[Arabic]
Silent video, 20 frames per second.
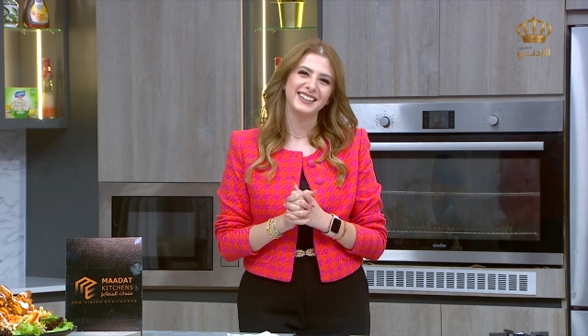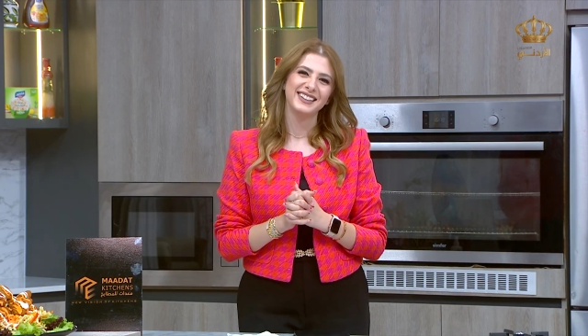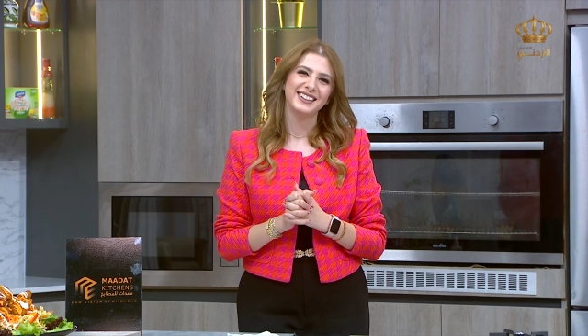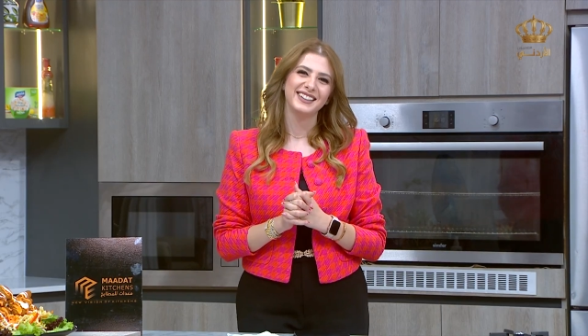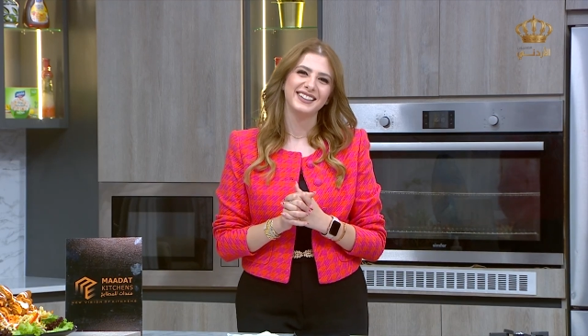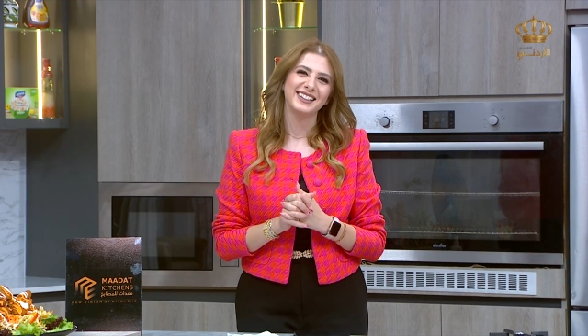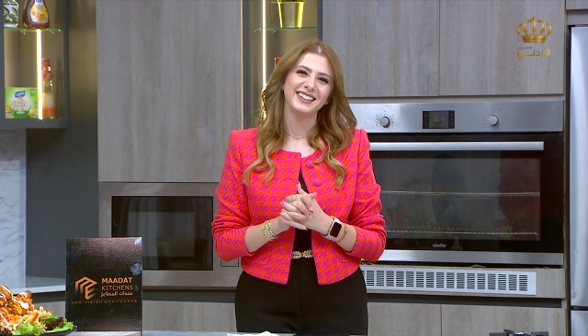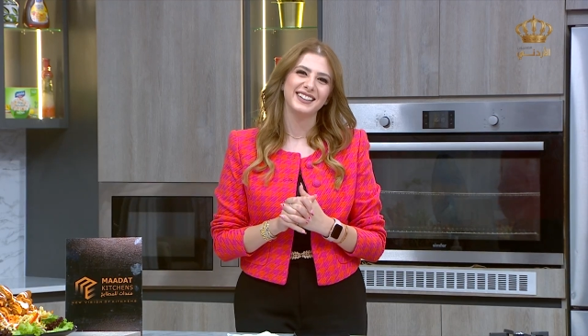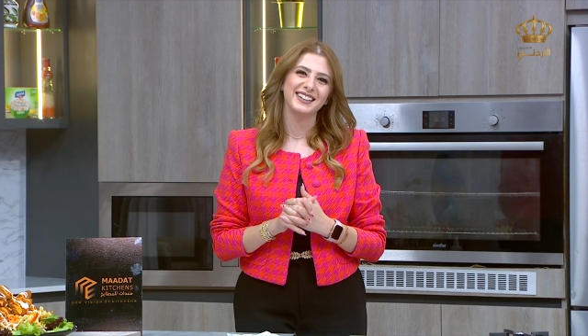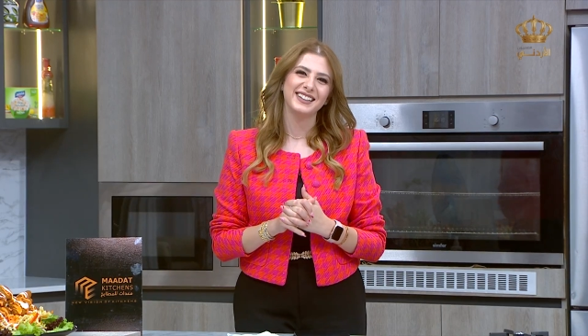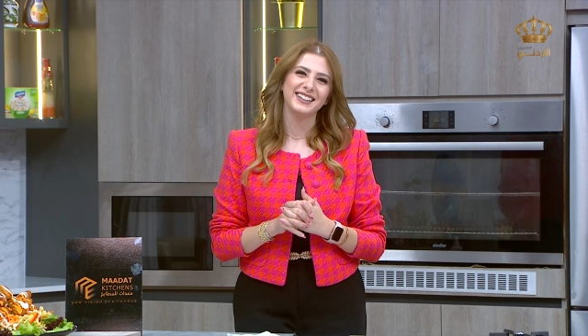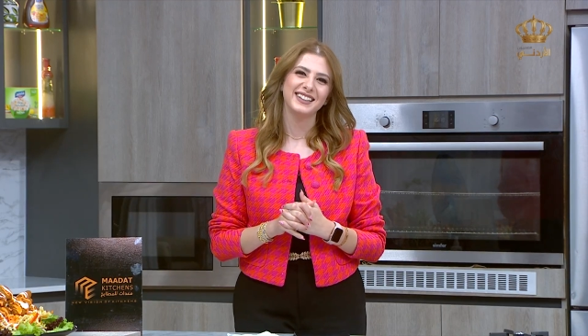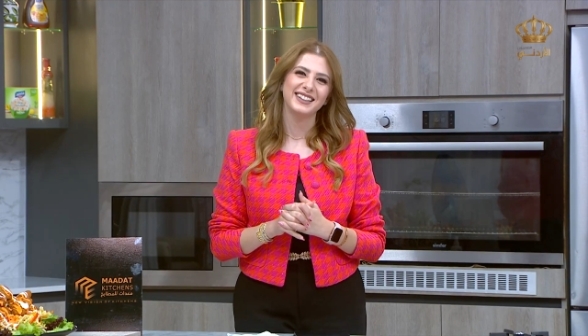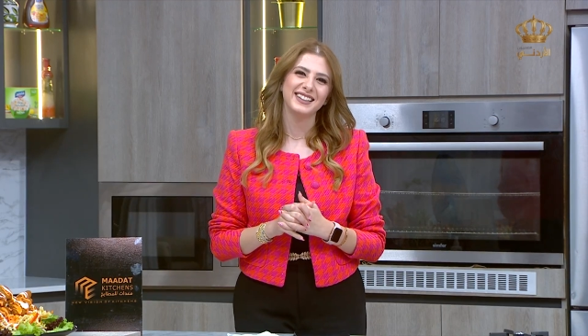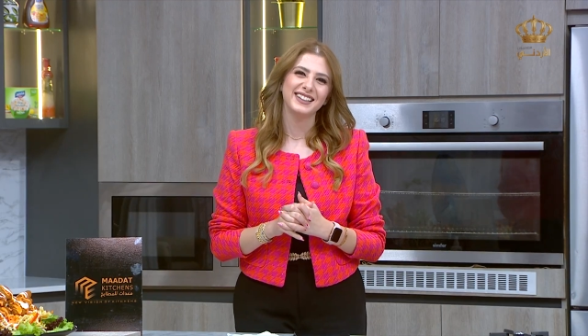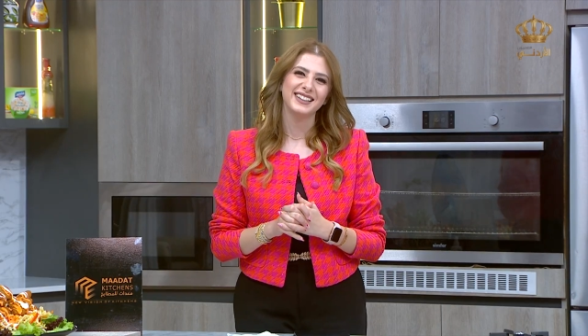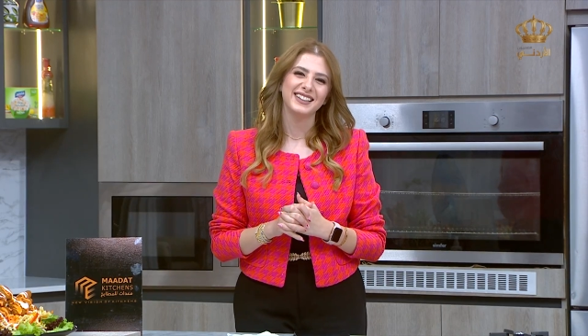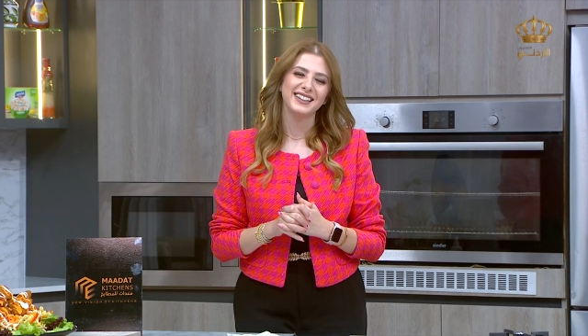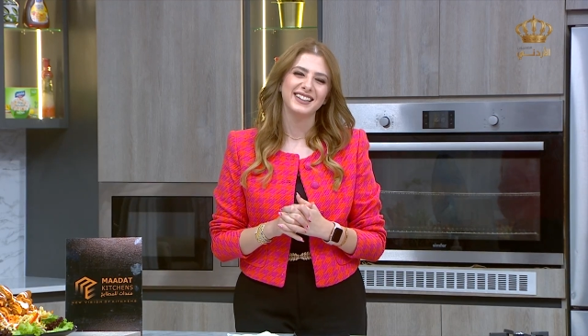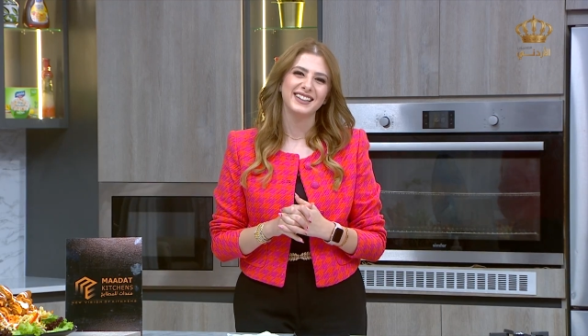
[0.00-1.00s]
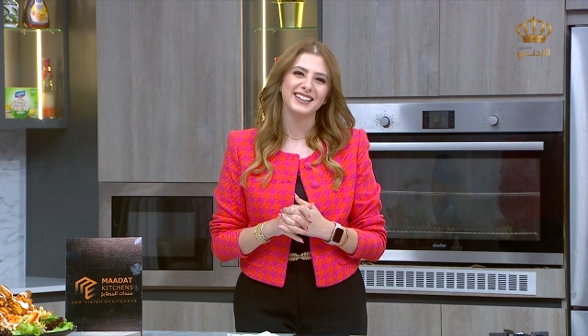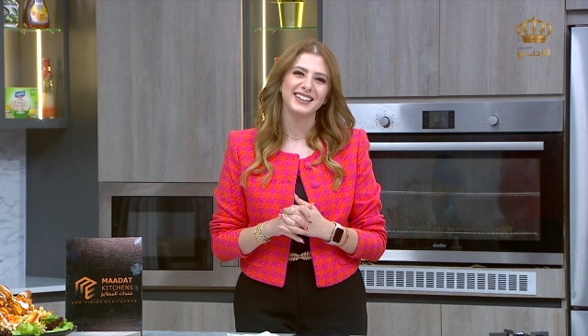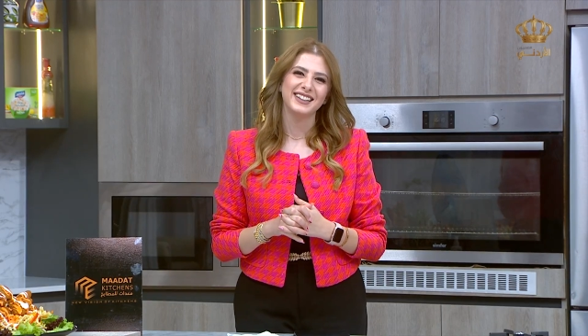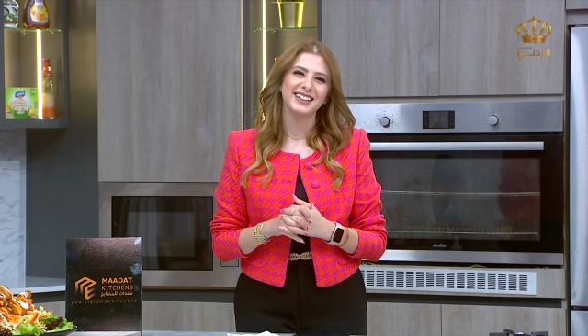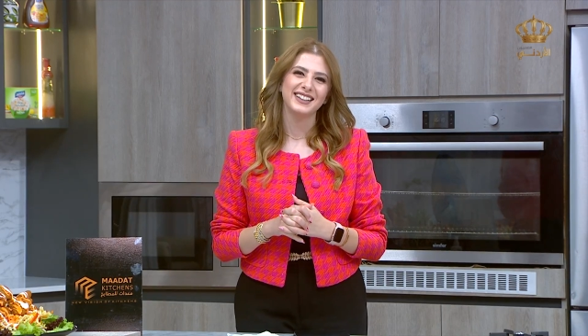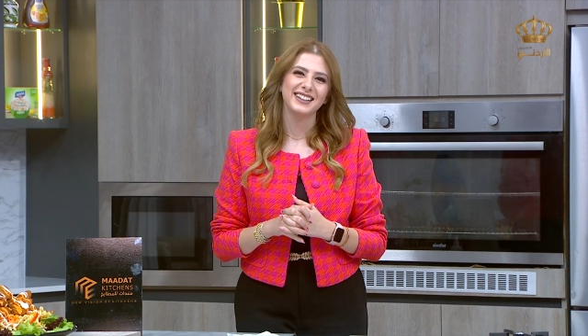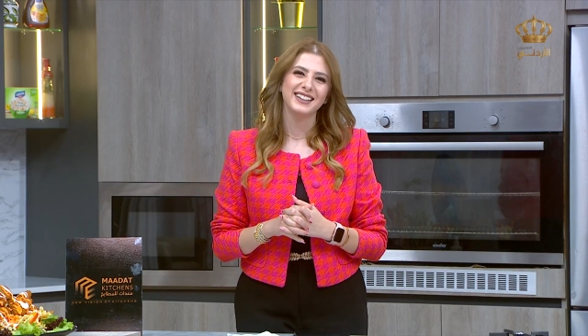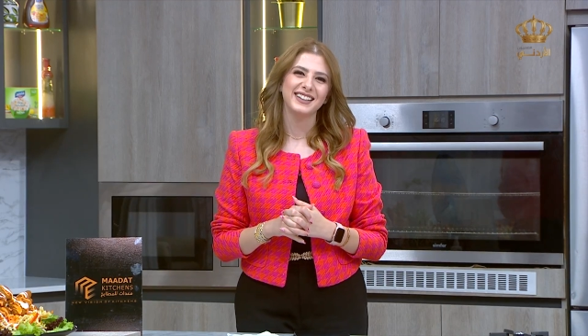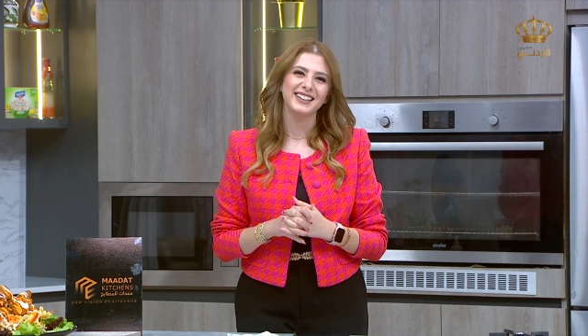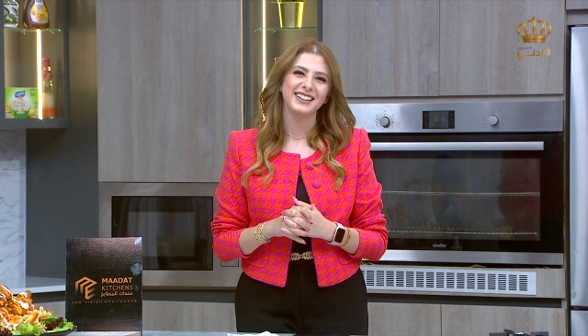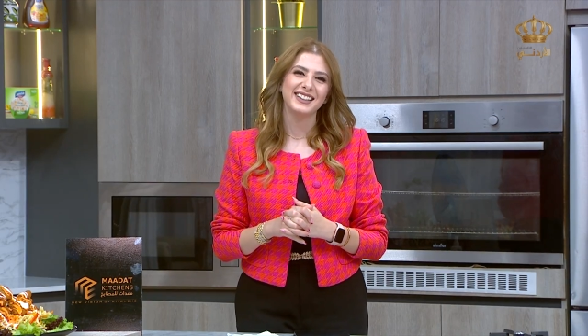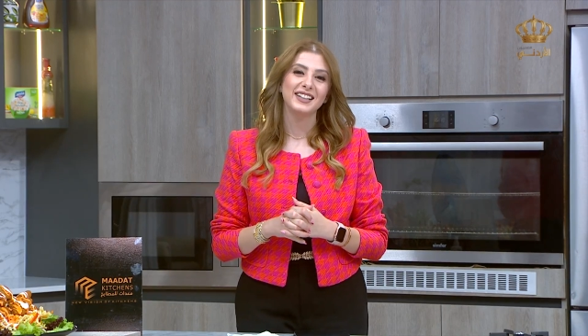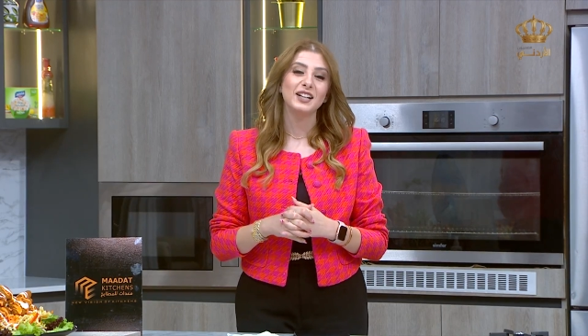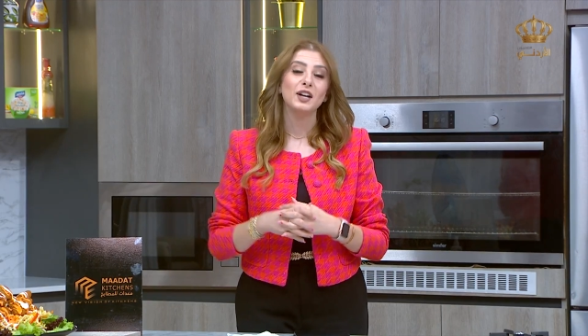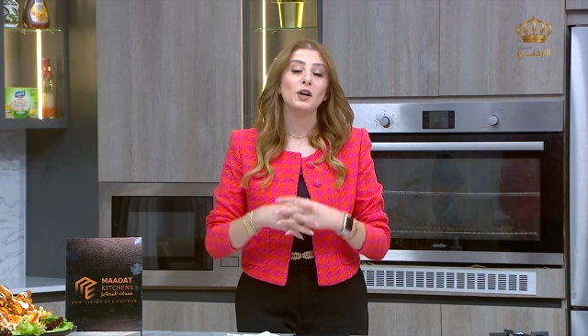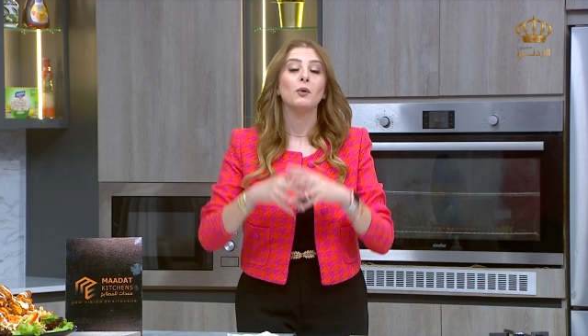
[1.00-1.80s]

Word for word: بحبك انا بموت عليك